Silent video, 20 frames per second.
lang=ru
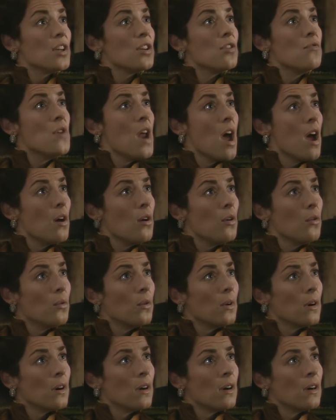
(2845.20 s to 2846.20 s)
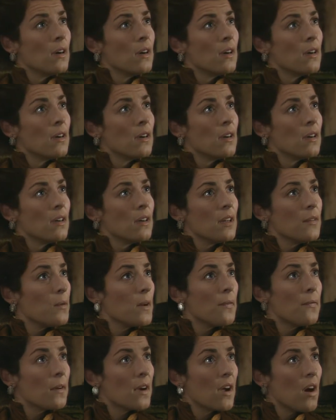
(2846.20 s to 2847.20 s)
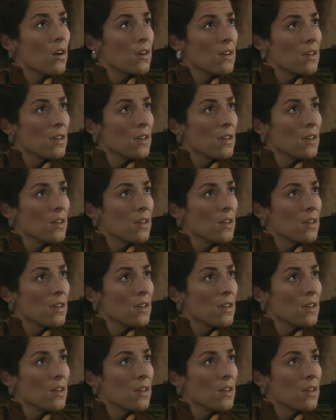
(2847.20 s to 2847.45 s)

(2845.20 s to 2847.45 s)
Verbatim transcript: Откуда ты о ней знаешь, если мы ее